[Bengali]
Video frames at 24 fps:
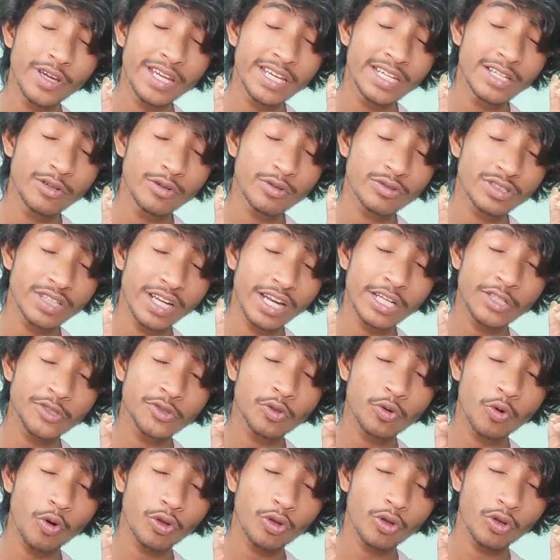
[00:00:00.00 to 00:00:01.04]
এই লোকটার
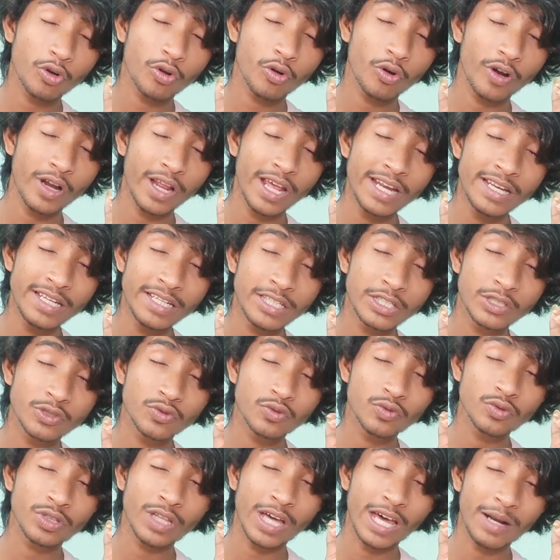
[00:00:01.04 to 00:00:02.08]
একটু কদর করেন
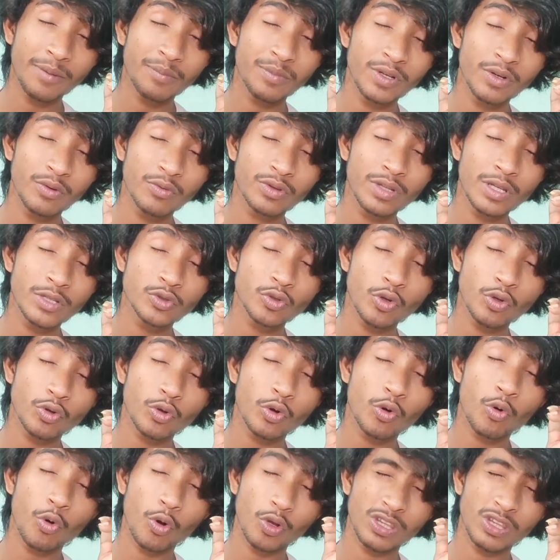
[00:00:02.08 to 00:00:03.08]
একটু তার বিরুদ্ধে যত